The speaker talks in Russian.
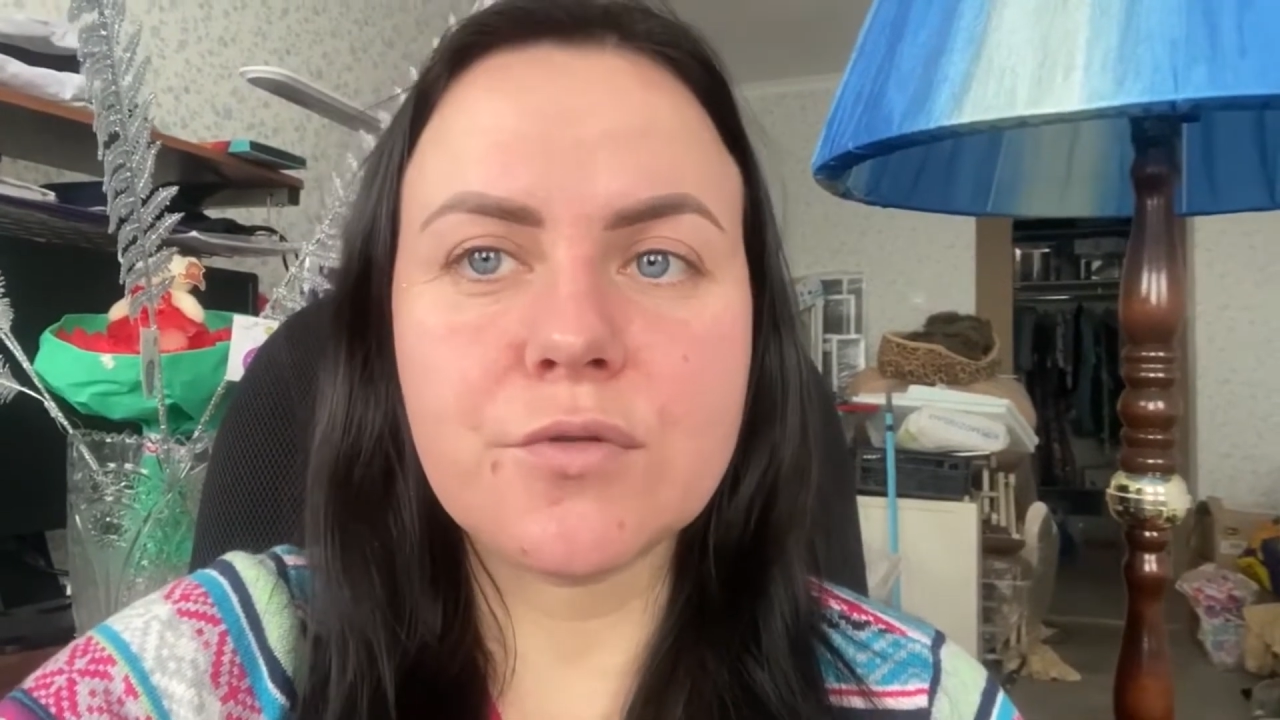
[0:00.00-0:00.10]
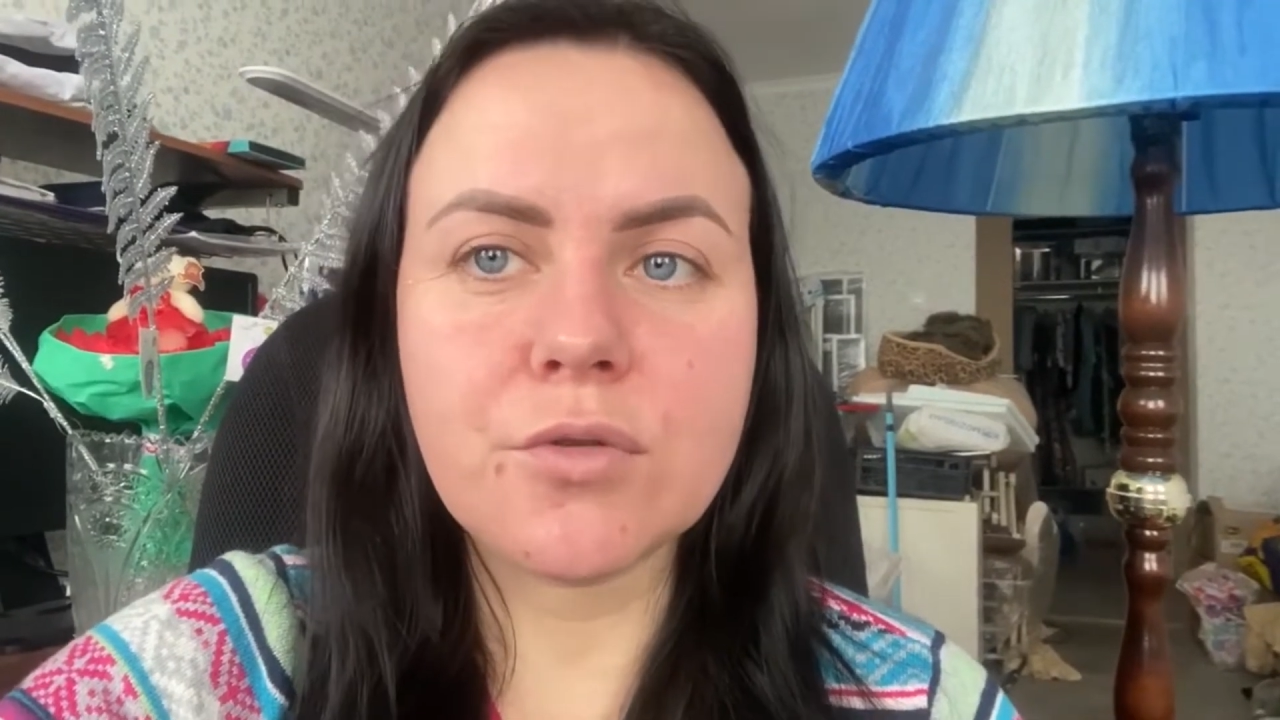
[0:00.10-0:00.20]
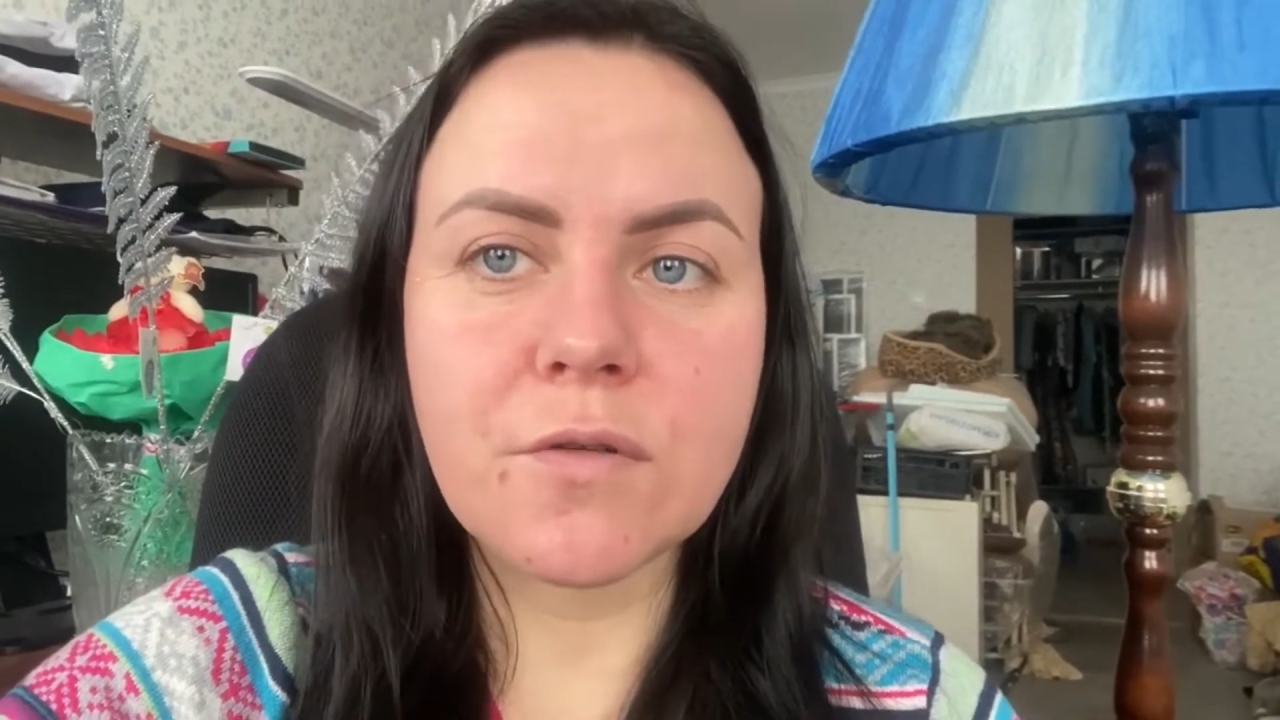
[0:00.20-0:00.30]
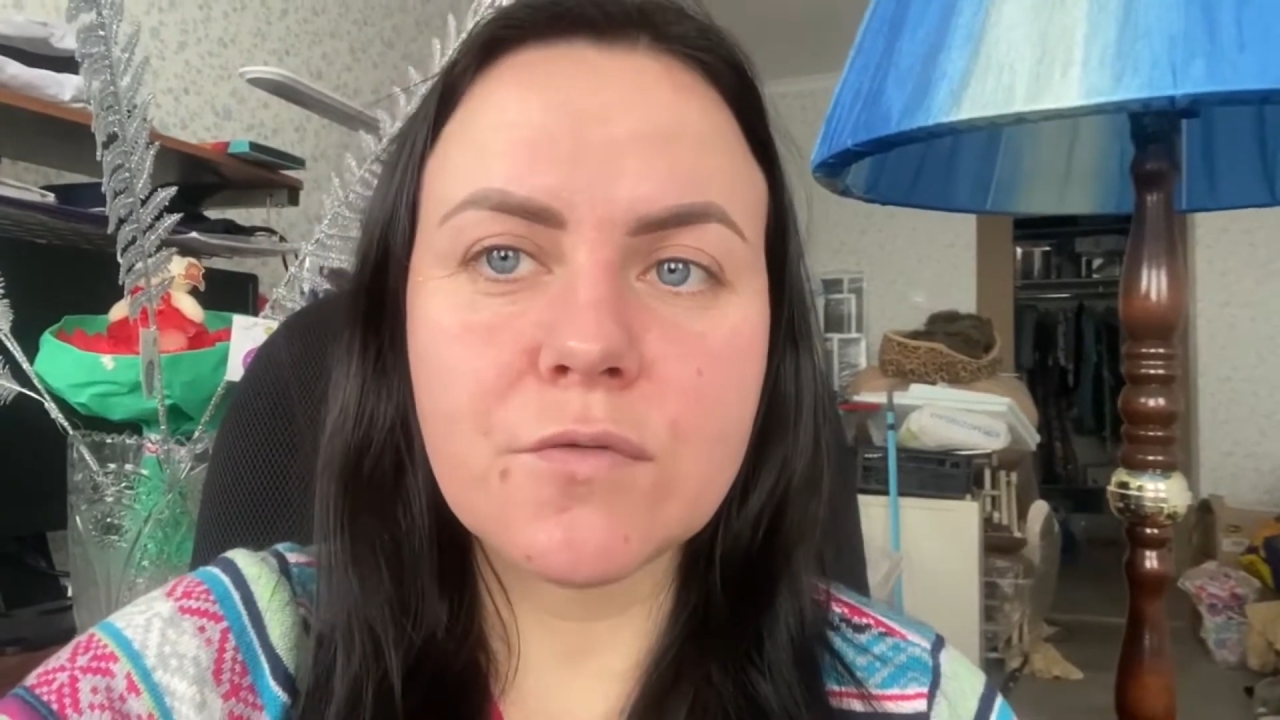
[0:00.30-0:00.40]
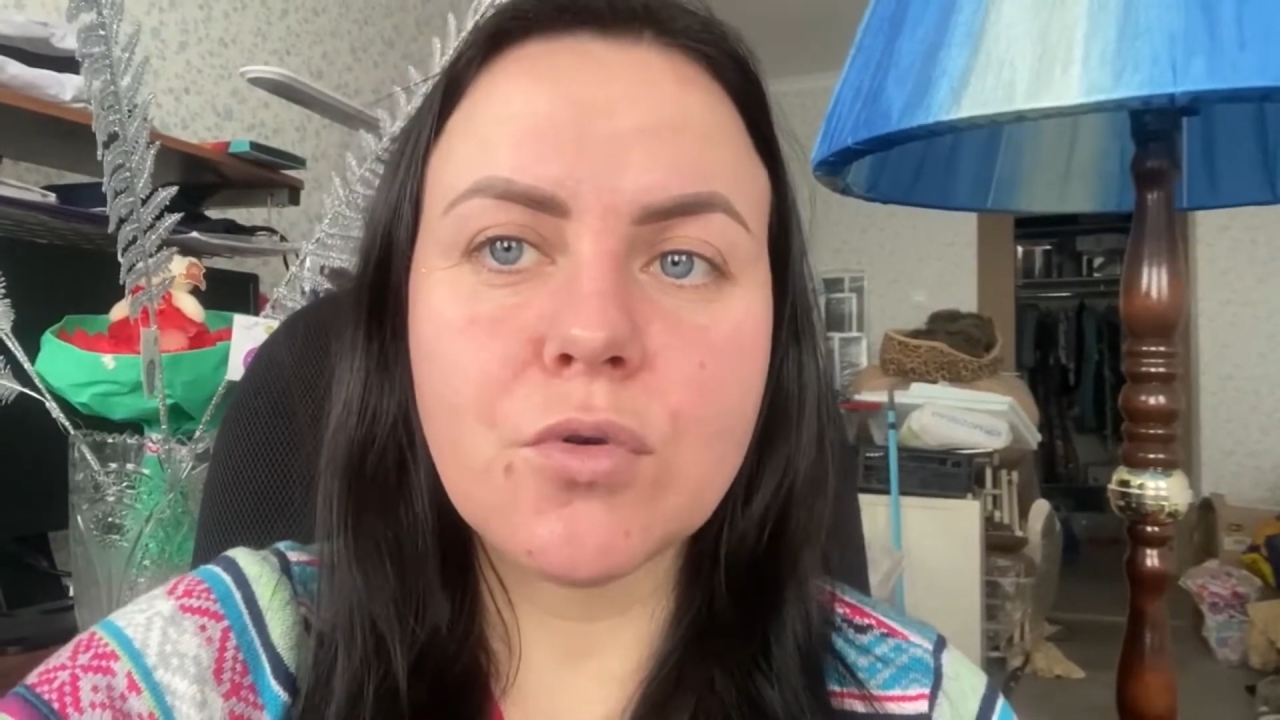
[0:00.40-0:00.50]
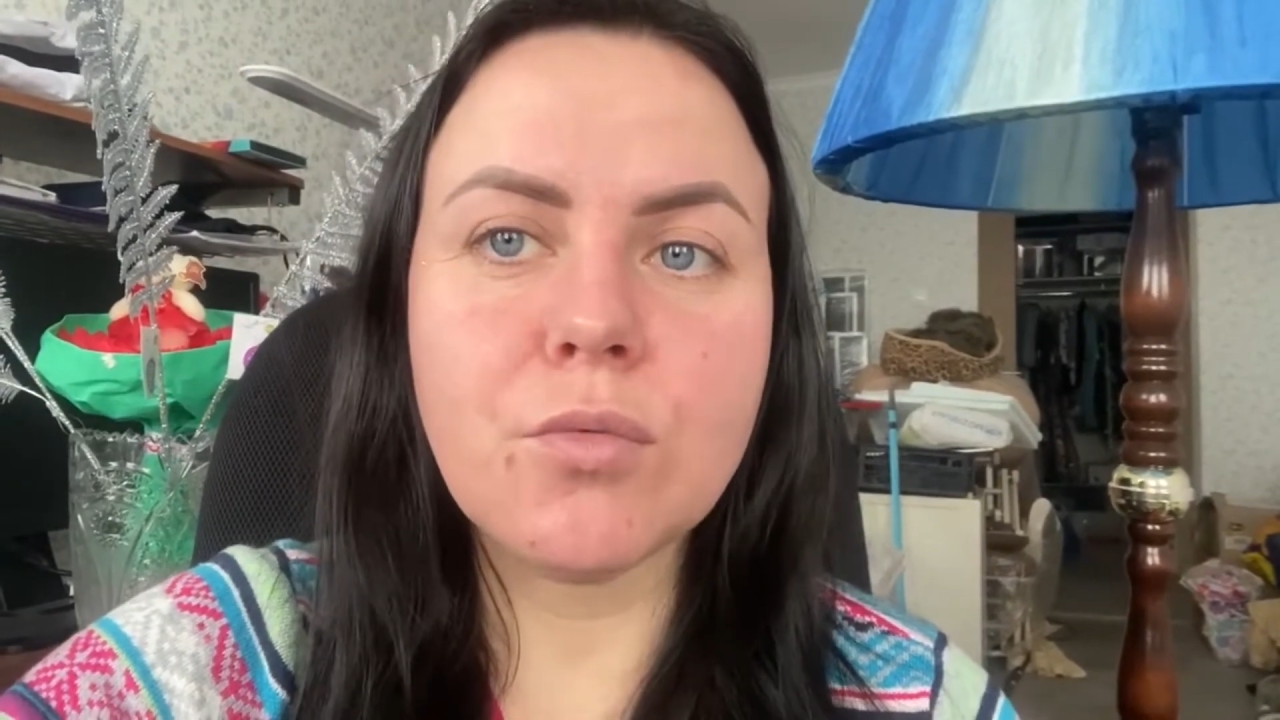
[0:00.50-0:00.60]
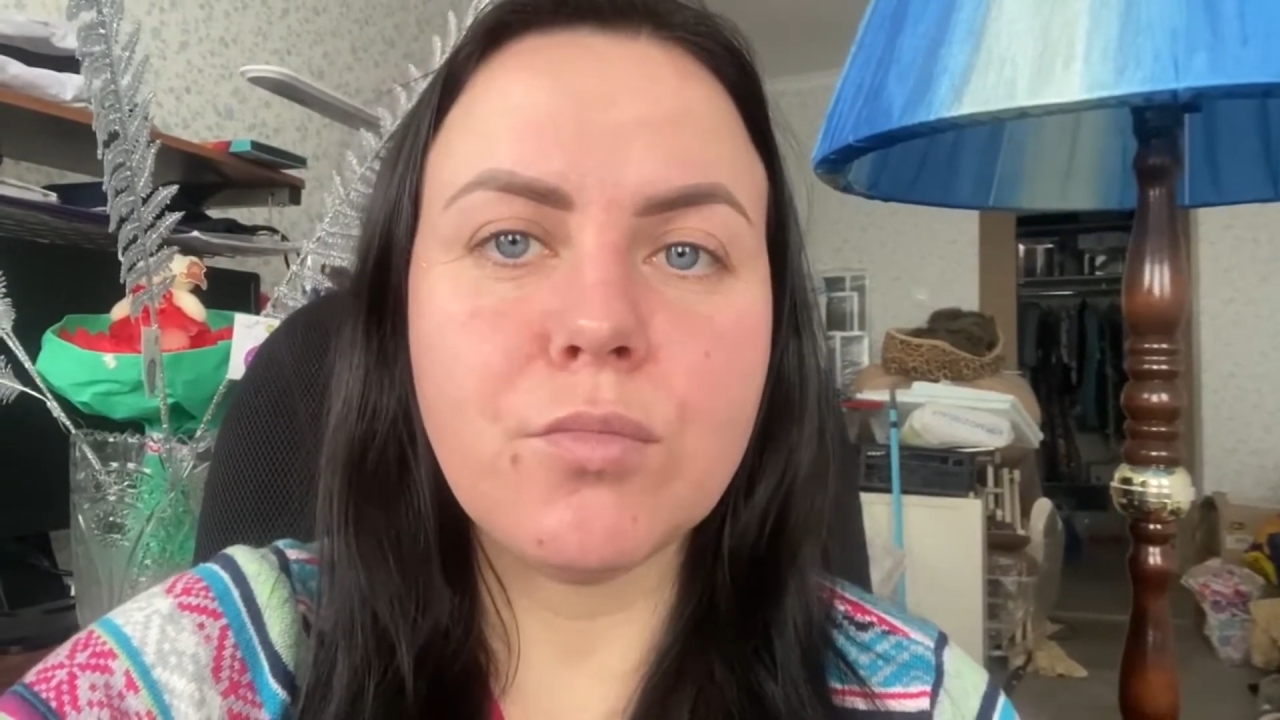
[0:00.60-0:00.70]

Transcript: все равно